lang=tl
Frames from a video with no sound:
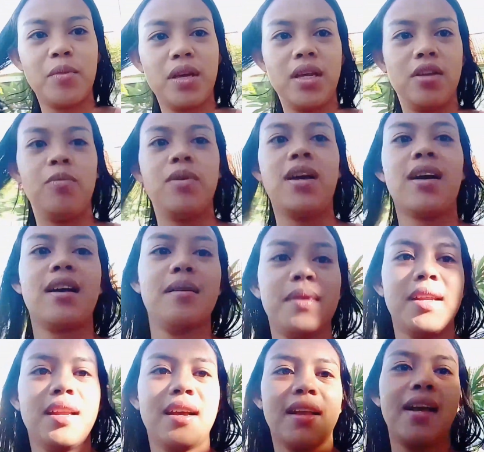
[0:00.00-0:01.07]
Umiinom lang
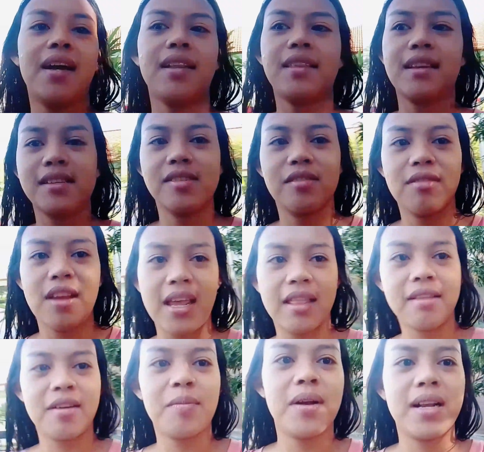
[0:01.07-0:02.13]
kami ng gata. So,
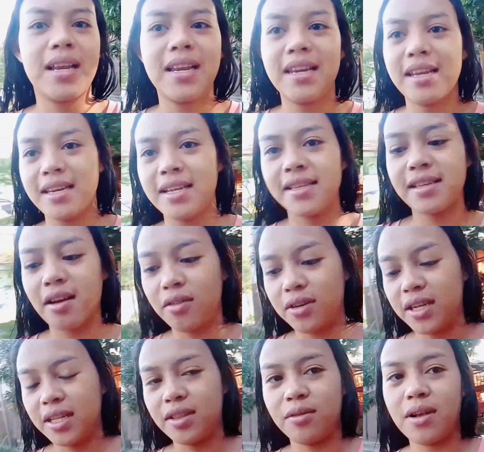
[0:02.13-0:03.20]
later, maglilinis
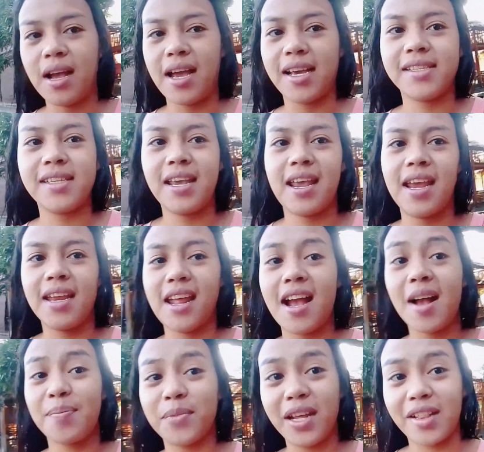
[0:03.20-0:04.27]
ako dito, guys. And
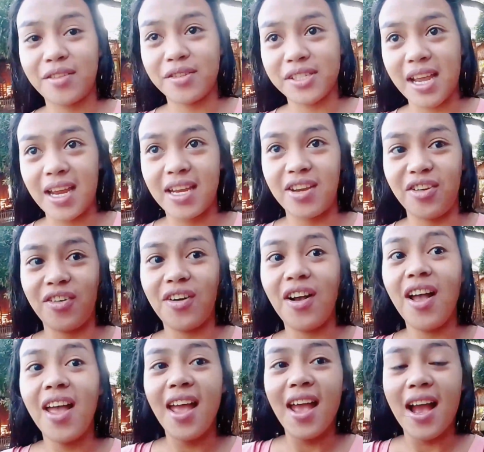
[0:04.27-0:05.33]
i-update ko sa inyo
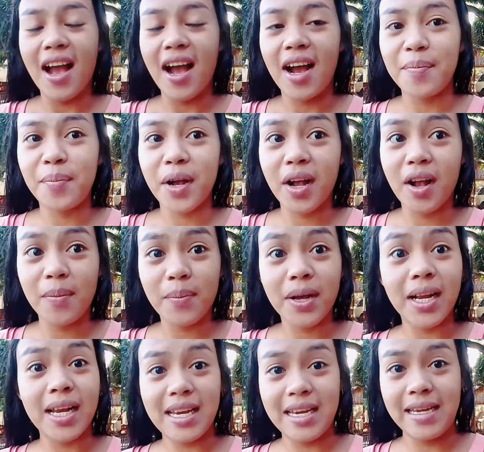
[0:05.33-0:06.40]
ang pag
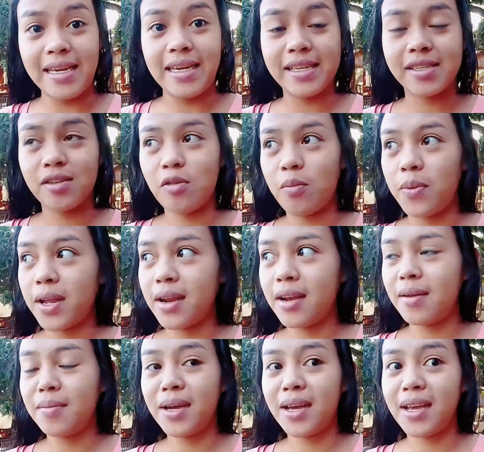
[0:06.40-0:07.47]
paglilinis ko para
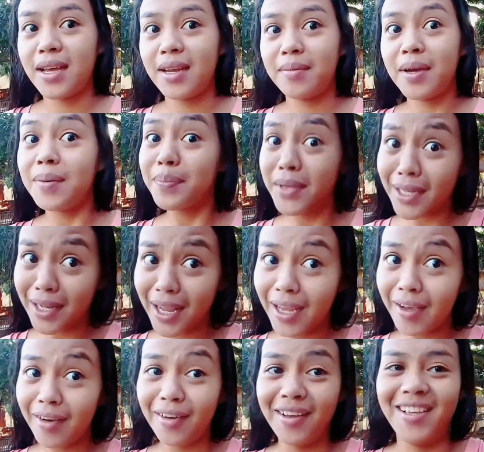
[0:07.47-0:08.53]
naman ma-update
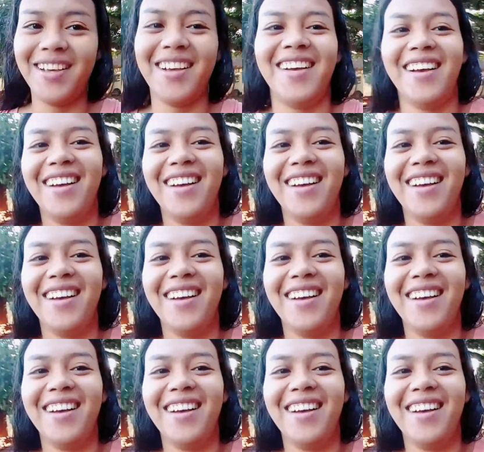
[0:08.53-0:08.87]
kayo.